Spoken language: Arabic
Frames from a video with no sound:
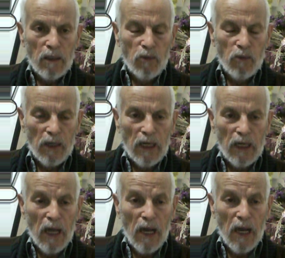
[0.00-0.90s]

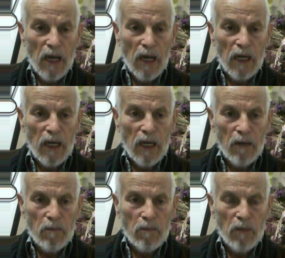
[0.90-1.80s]
تورينا
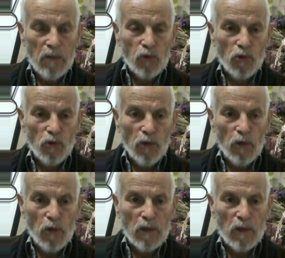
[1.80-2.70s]
اللي بنو
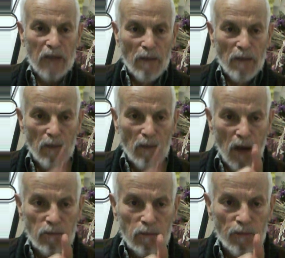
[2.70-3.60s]
صهيون اللي تعمل
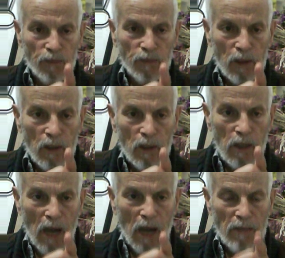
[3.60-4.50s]
معهم
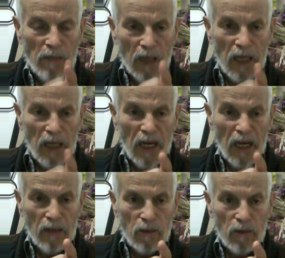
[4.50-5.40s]
عمل
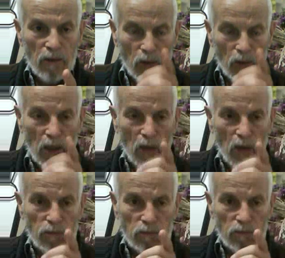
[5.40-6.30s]
خيري تنقذهم